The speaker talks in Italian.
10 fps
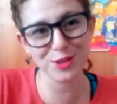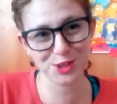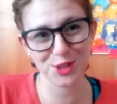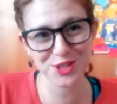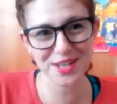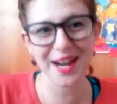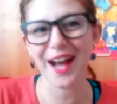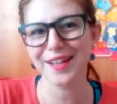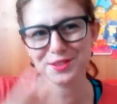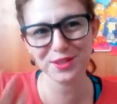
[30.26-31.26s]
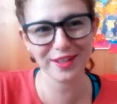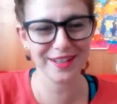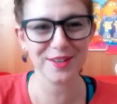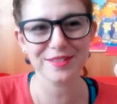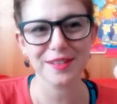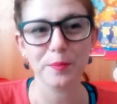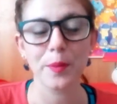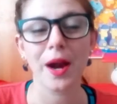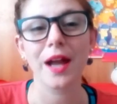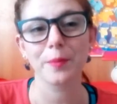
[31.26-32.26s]
lo sto girando in
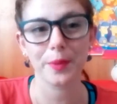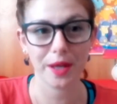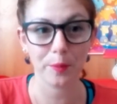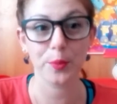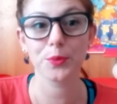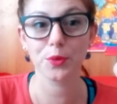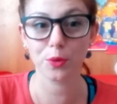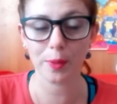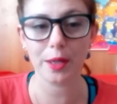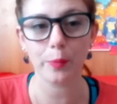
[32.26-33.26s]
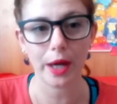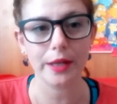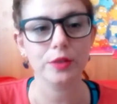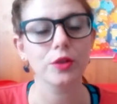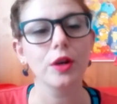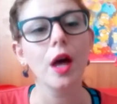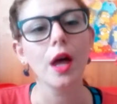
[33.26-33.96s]
contemporanea perché appunto domani parto